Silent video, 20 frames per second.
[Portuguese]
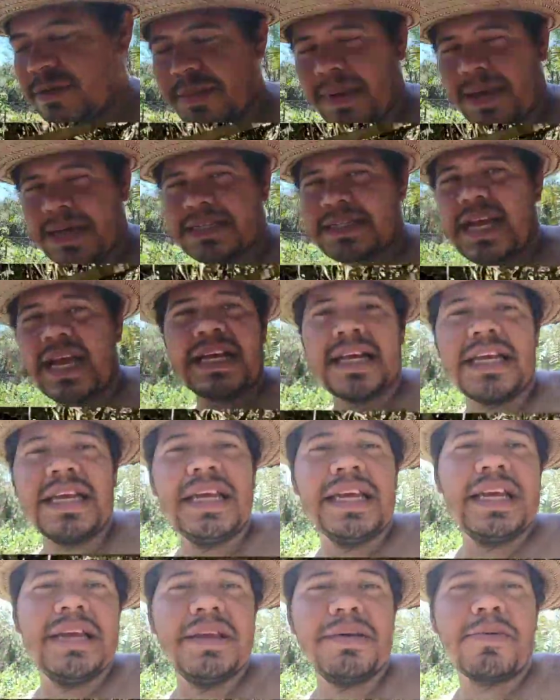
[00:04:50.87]
começar
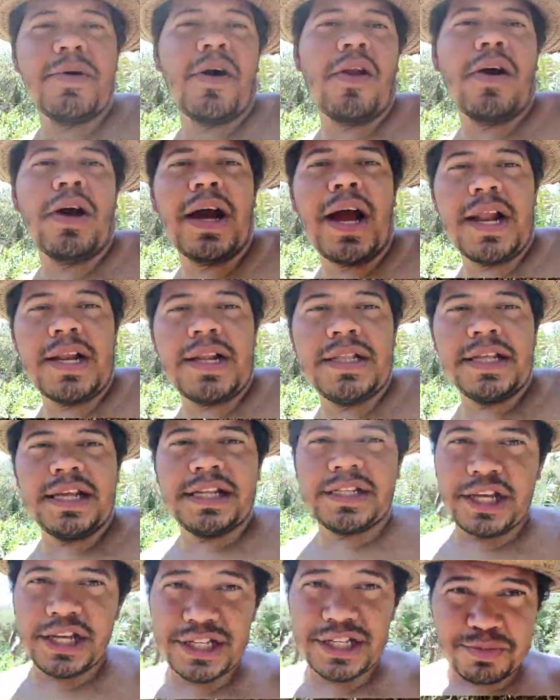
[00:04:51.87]
aqui e colocar eles
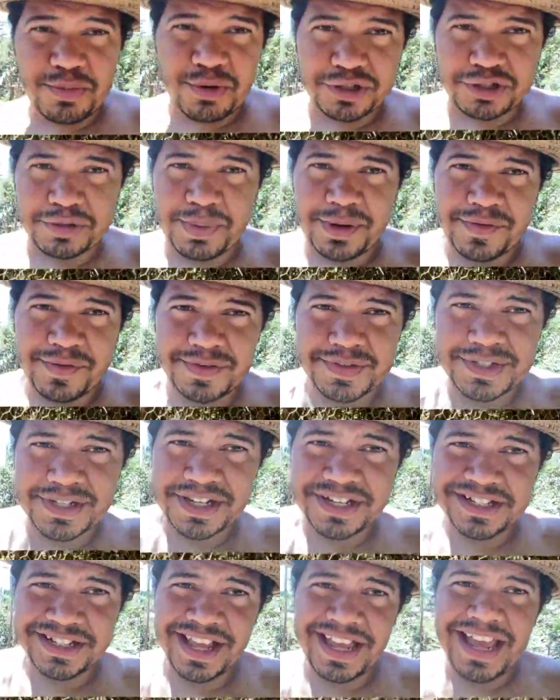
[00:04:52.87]
dentro, a gente mostra para
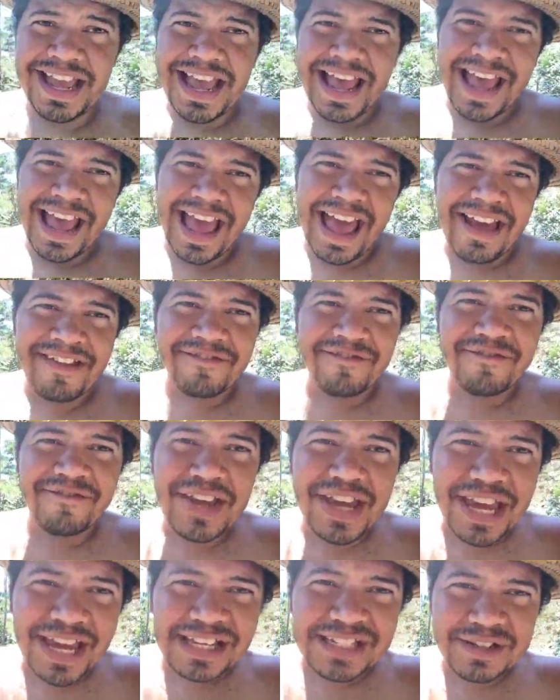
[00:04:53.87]
vocês, né? É
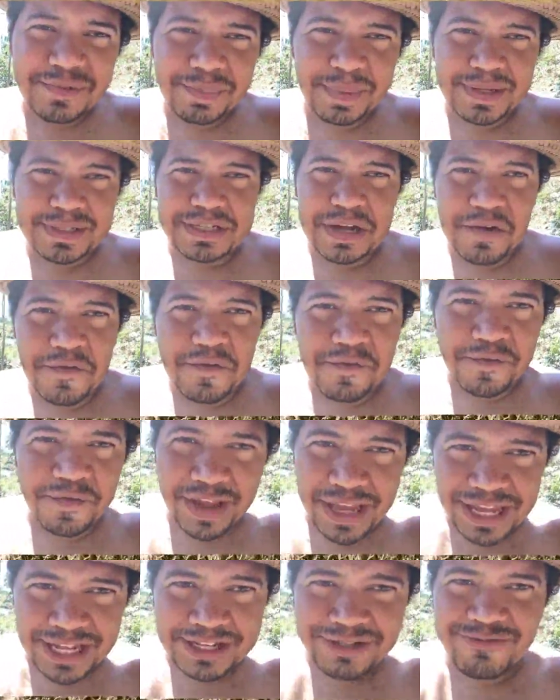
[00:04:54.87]
20, pessoal,
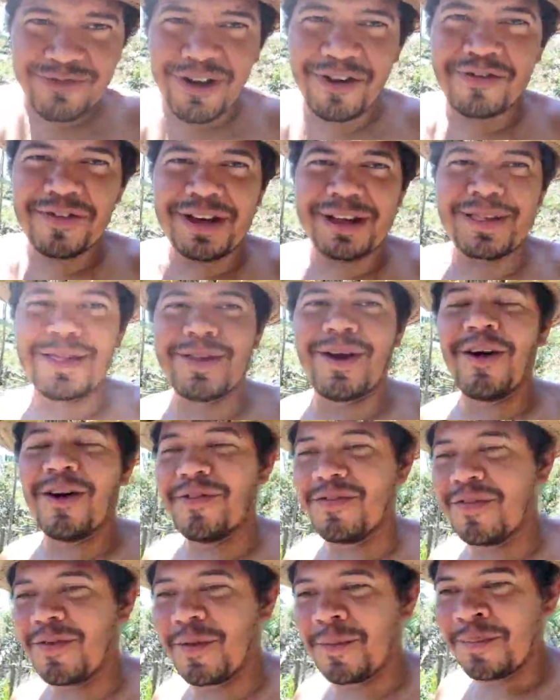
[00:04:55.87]
20 de uma vez só,
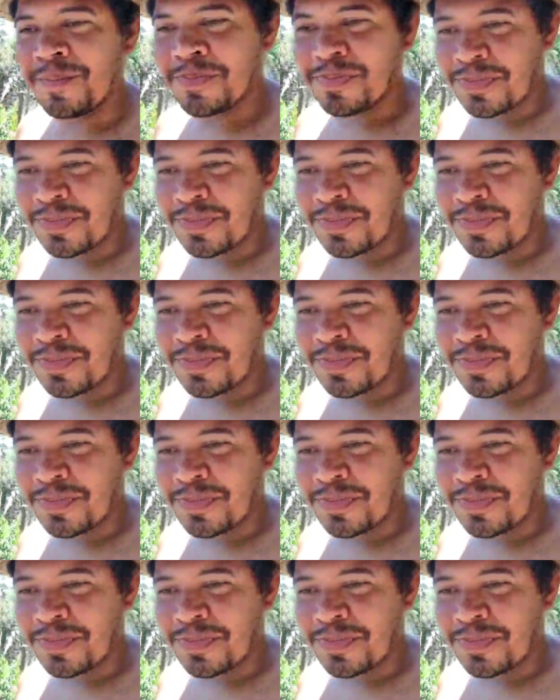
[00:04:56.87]
viu?